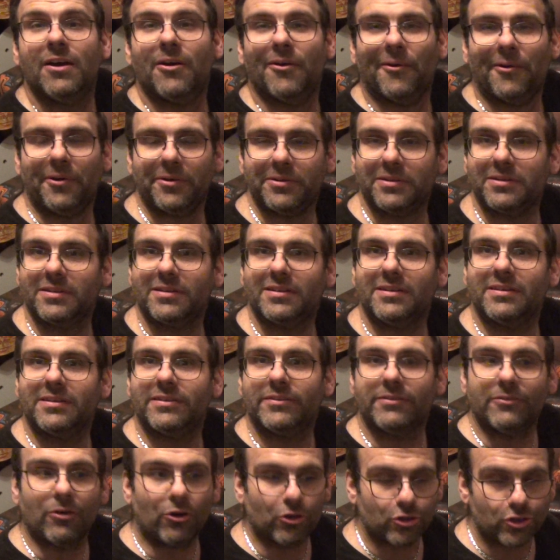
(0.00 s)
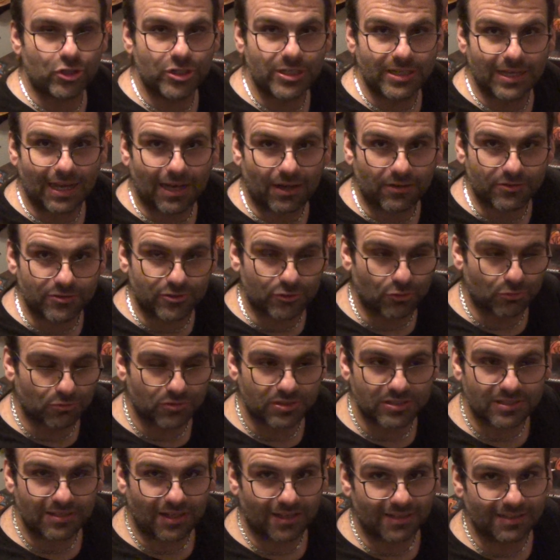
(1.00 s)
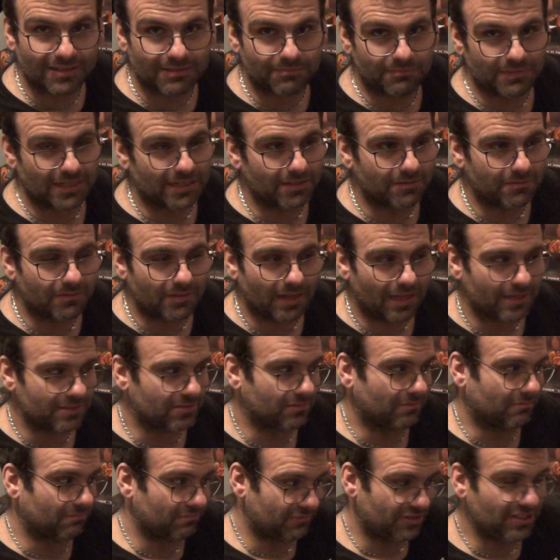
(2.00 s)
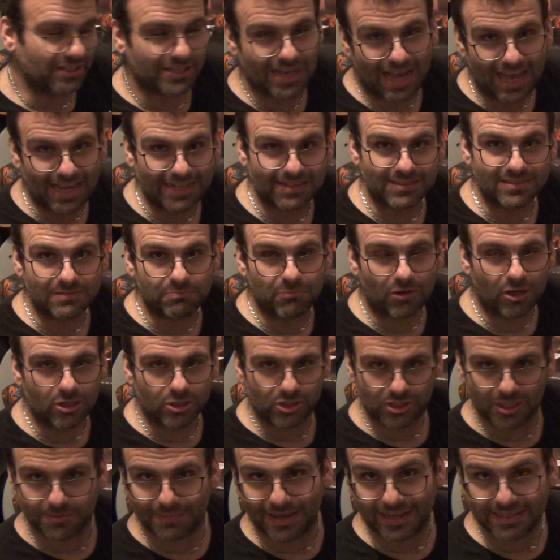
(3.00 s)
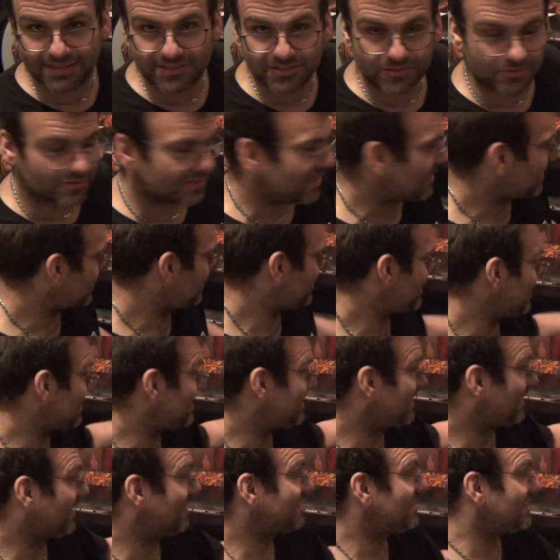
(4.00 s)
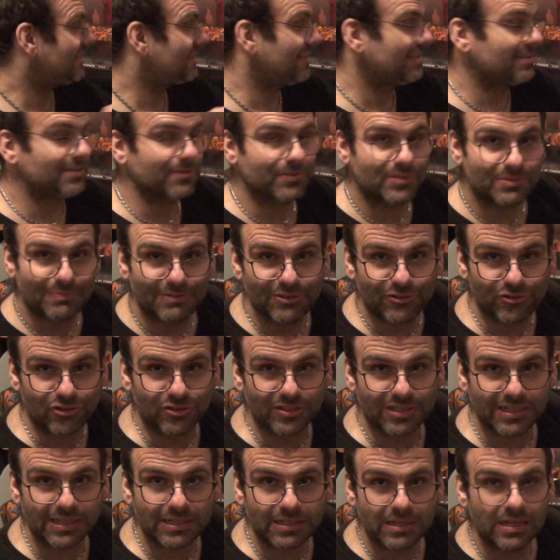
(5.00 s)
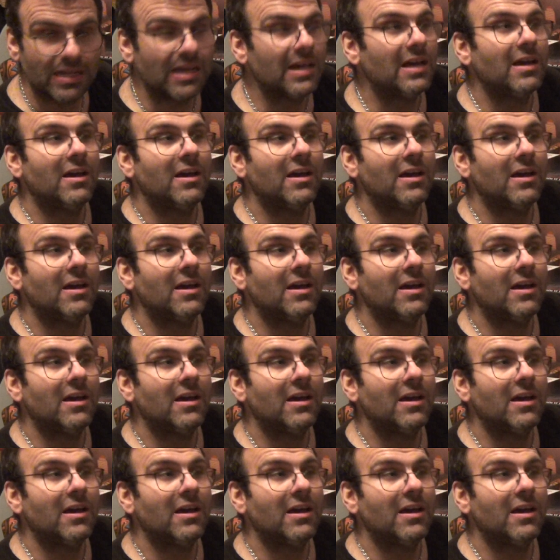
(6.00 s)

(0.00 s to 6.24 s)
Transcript: und einen Oshi aus Russland, in, also Tiger 1, Maßstab 1 zu 6. Das Ding ist jetzt dann so zwischendrin.